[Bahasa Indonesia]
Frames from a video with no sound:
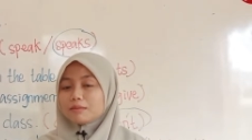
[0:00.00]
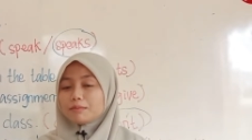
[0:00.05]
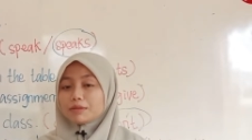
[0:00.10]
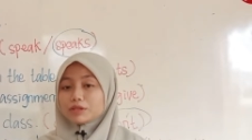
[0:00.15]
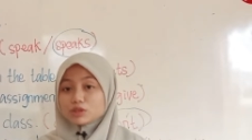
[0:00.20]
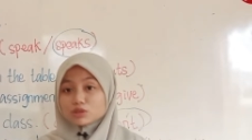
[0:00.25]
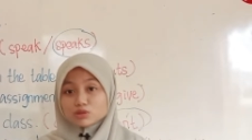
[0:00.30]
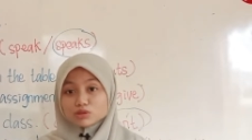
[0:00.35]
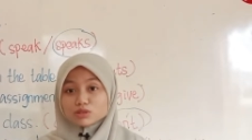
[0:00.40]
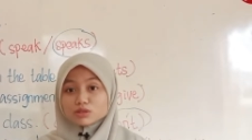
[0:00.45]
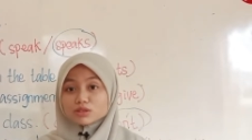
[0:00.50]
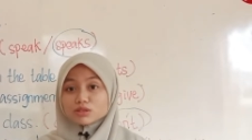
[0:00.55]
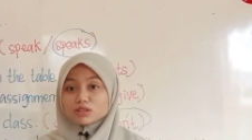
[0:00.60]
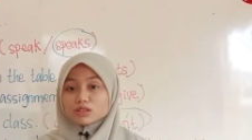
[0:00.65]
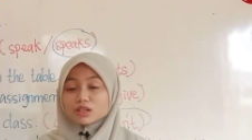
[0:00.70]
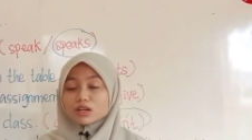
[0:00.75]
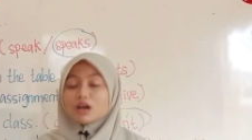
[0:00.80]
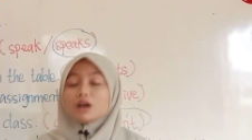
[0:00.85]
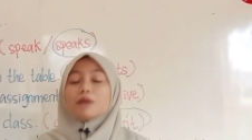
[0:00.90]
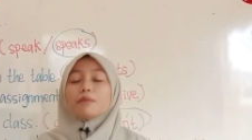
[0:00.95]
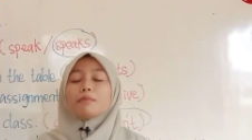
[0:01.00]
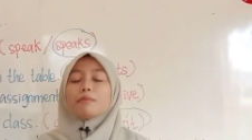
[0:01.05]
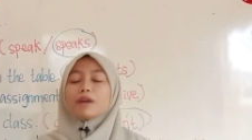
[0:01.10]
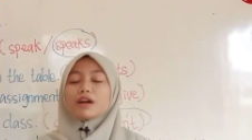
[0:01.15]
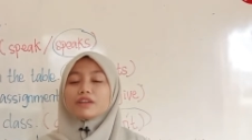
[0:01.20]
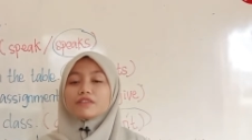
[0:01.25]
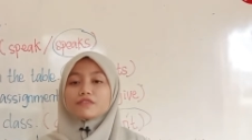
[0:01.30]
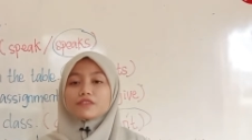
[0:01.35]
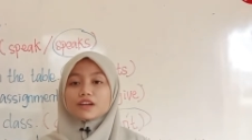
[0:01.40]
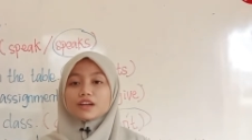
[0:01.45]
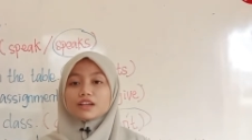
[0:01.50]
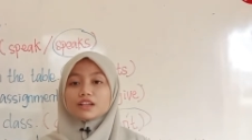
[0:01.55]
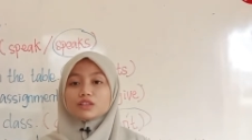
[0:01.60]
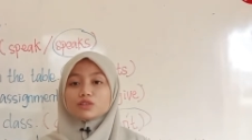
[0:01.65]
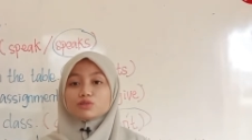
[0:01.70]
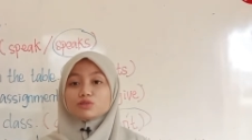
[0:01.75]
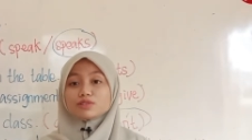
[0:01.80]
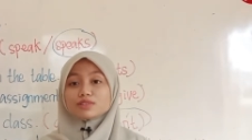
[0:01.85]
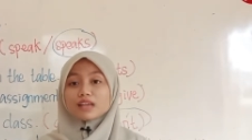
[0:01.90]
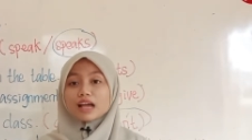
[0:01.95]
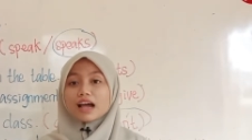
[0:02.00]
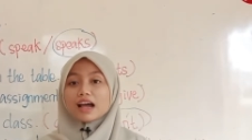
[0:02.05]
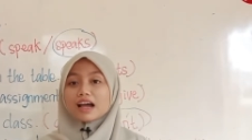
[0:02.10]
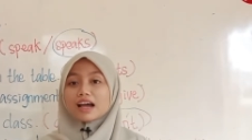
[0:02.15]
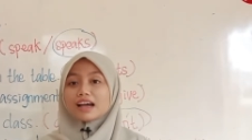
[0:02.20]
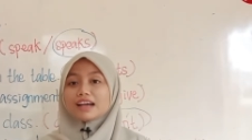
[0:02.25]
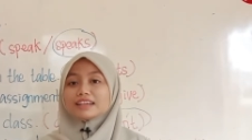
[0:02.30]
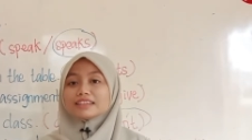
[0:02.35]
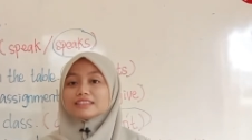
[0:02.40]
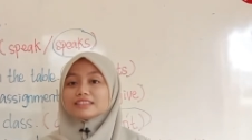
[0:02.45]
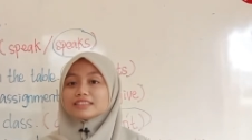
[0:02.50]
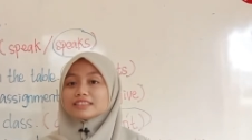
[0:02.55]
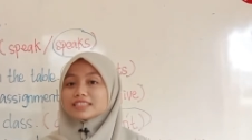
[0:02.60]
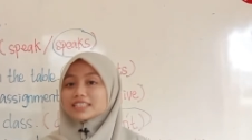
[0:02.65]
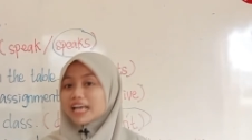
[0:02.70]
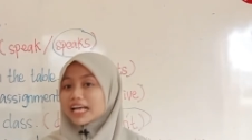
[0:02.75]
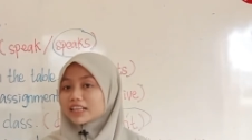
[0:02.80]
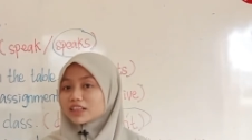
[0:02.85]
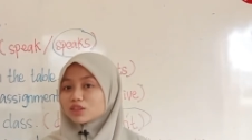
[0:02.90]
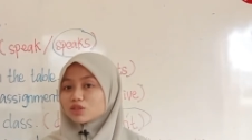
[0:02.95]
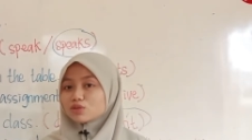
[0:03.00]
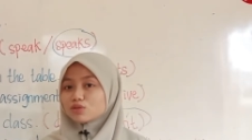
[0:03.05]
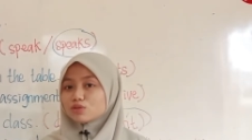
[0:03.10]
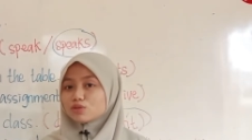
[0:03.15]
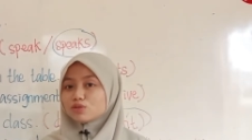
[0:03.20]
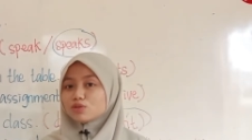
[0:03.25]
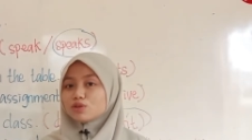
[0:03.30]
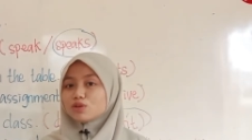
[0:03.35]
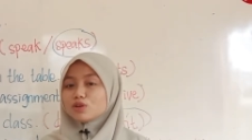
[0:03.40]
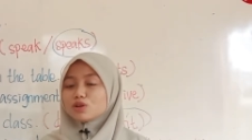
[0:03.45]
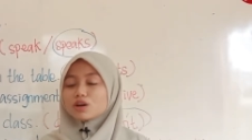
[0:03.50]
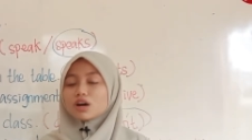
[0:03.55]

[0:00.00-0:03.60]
Betul, my friend itu sah satu.